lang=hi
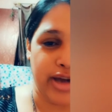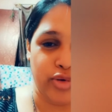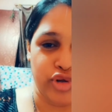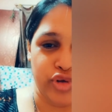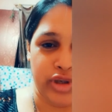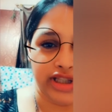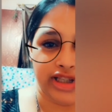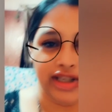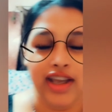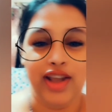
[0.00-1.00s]
हो चुकी थी
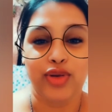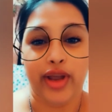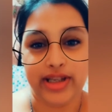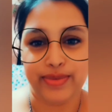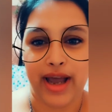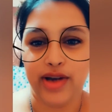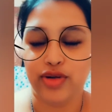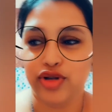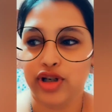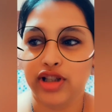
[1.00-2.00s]
तो एक्सपायर हो
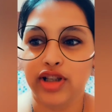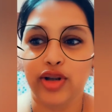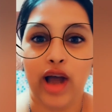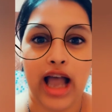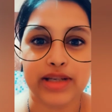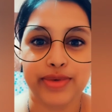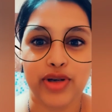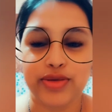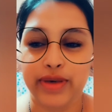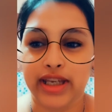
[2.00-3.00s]
चुकी थी तो आज मैंने
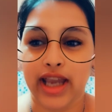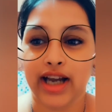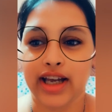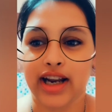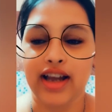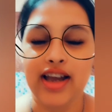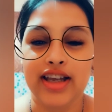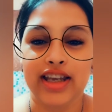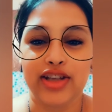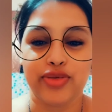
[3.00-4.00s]
उसमें क्या करा
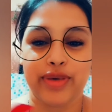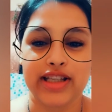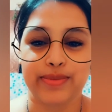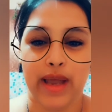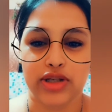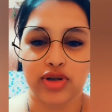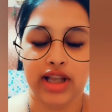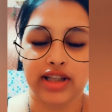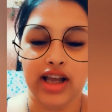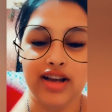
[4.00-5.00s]
ये जो मेरा स्पैचुला
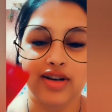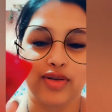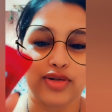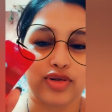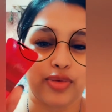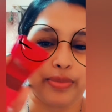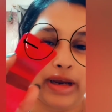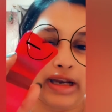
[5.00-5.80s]
था उसको पेंट